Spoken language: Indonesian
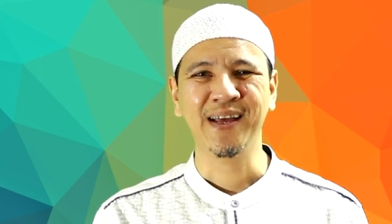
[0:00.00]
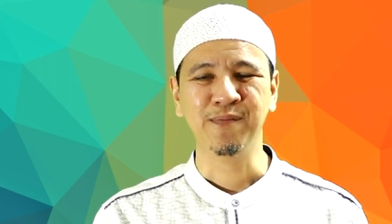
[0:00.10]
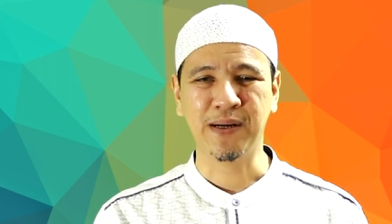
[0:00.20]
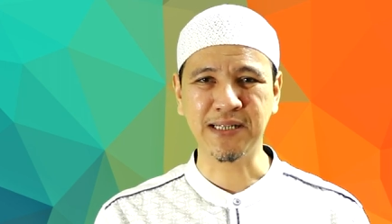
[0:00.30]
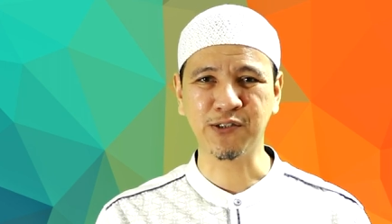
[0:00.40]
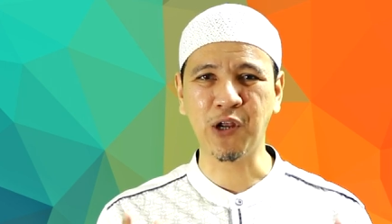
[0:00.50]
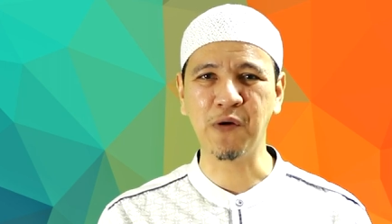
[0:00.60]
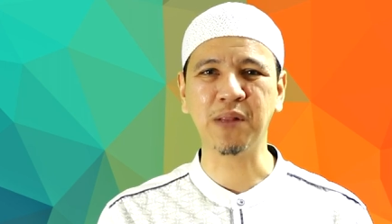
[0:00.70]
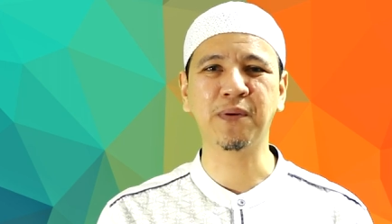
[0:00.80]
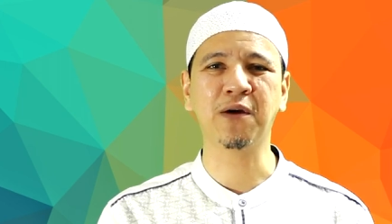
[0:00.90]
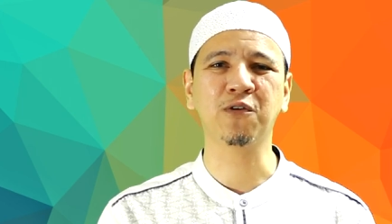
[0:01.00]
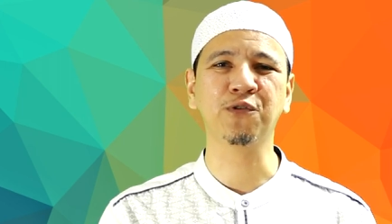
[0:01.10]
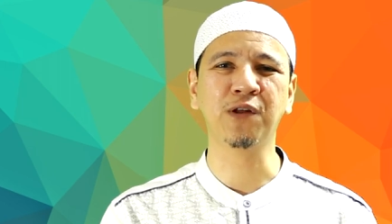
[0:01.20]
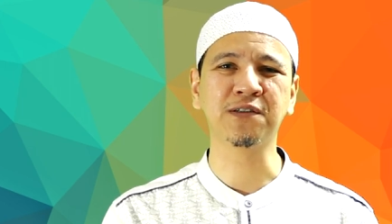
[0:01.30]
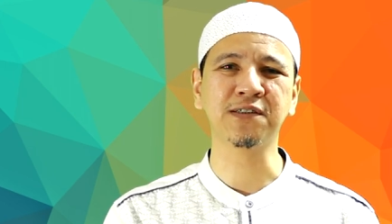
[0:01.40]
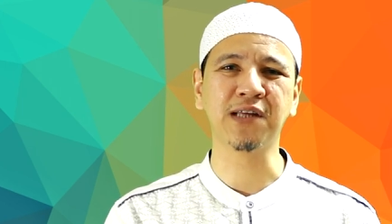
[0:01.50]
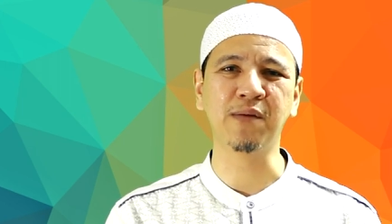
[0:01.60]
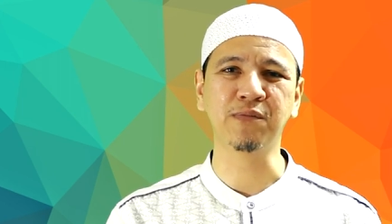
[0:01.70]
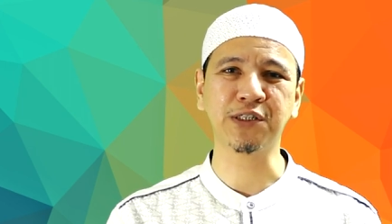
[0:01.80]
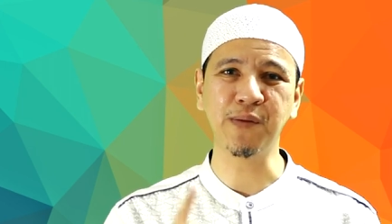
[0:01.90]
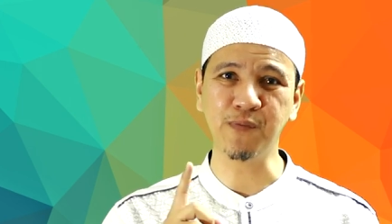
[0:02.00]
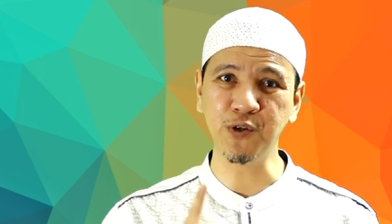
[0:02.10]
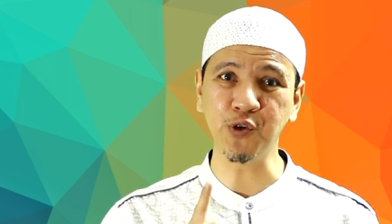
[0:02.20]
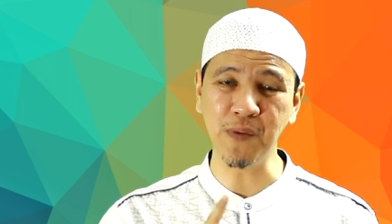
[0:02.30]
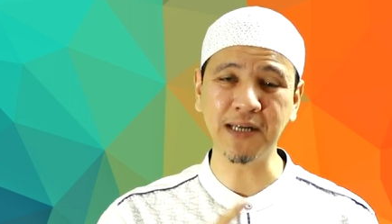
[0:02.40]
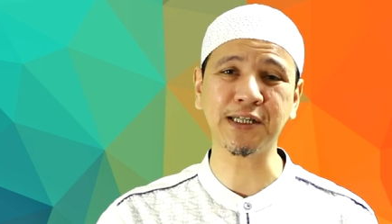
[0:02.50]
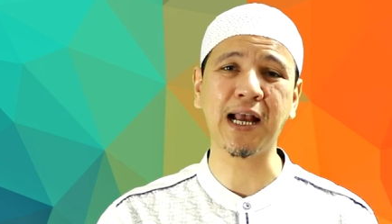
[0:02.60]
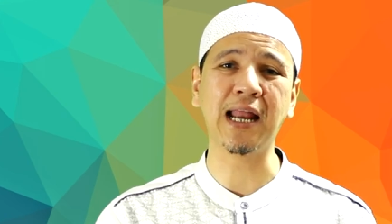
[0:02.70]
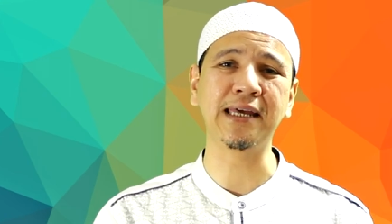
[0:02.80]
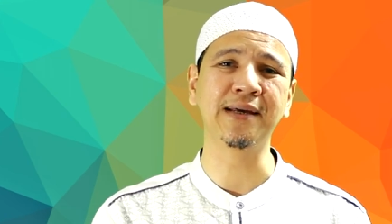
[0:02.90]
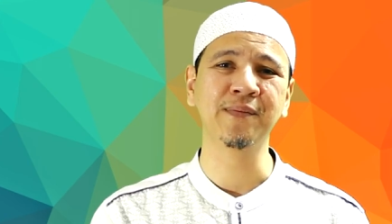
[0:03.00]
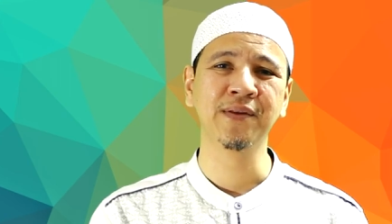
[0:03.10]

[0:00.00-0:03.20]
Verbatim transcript: Baca solawat pada Rasulullah SAW meskipun cuma sekali.